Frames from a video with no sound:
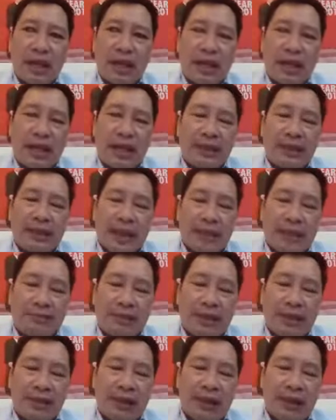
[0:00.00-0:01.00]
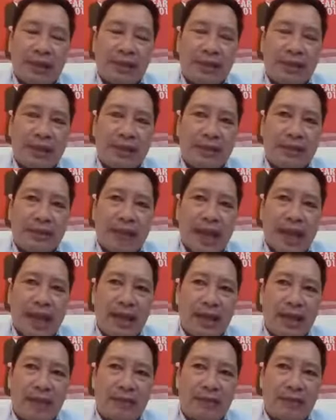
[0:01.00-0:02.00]
à, kèm theo đó là những
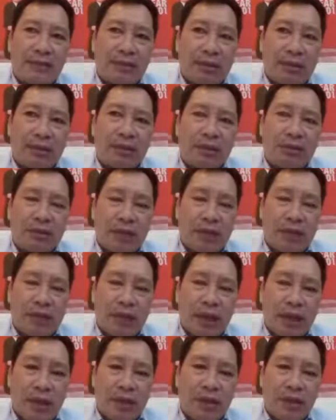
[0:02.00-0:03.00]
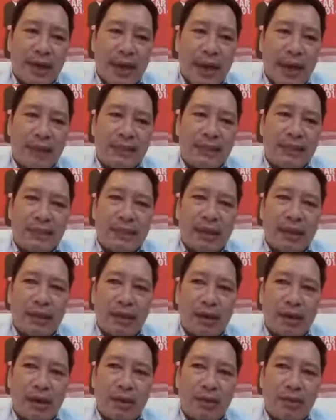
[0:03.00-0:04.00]
cái dùng những cái lỗ khác như là
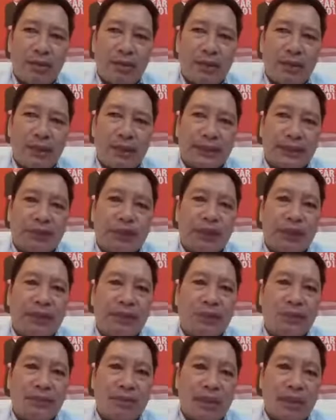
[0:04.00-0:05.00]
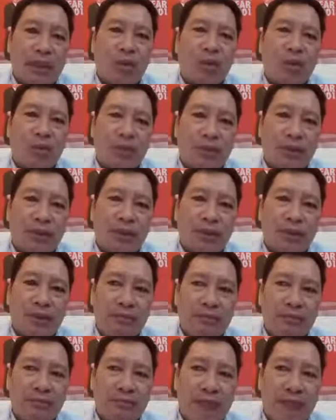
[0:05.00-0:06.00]
lỗ của những cái tuyến dầu
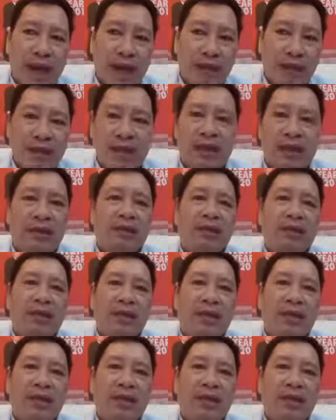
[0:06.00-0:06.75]
tuyến bã nhờn